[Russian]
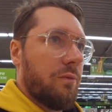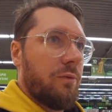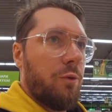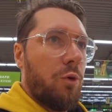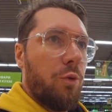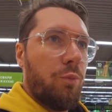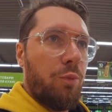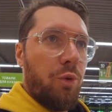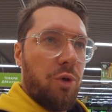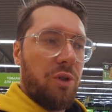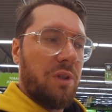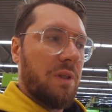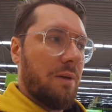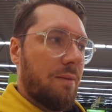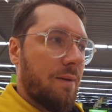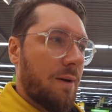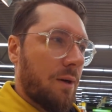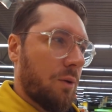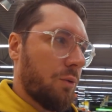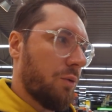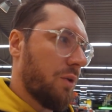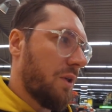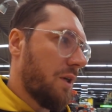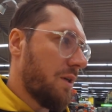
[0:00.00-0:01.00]
любой
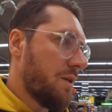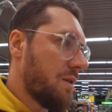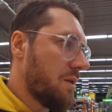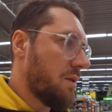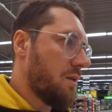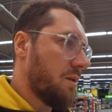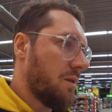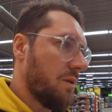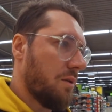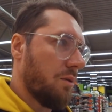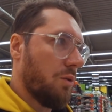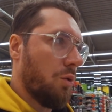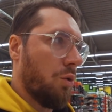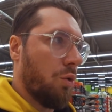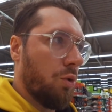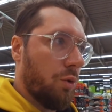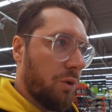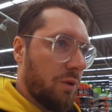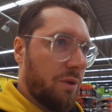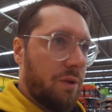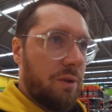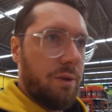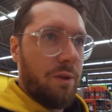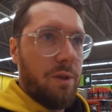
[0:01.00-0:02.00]
товар, он есть
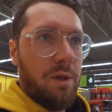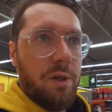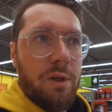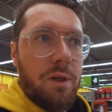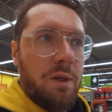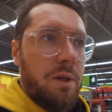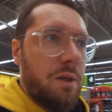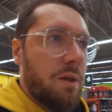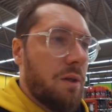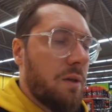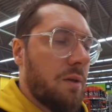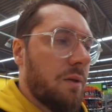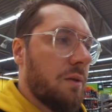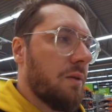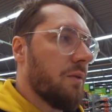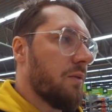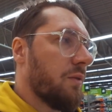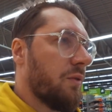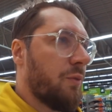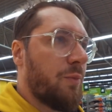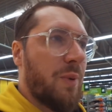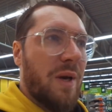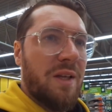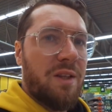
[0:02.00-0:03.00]
от и
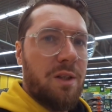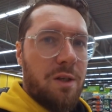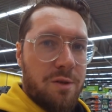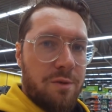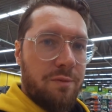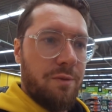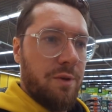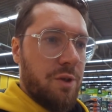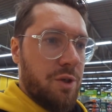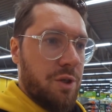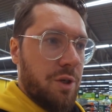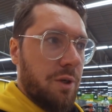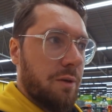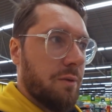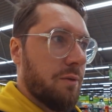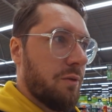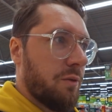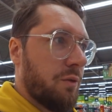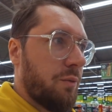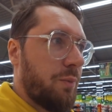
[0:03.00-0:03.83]
в 5 раз выше.